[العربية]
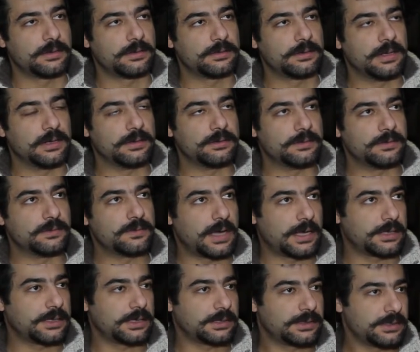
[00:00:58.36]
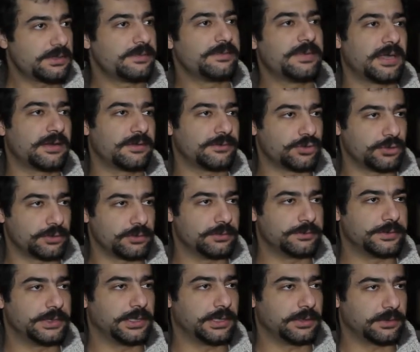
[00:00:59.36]
لانه هو حدا كتير بيعرف شغله
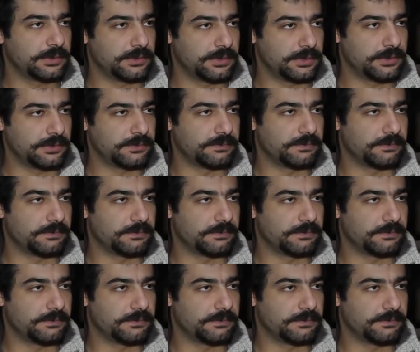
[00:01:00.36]
منيح كتير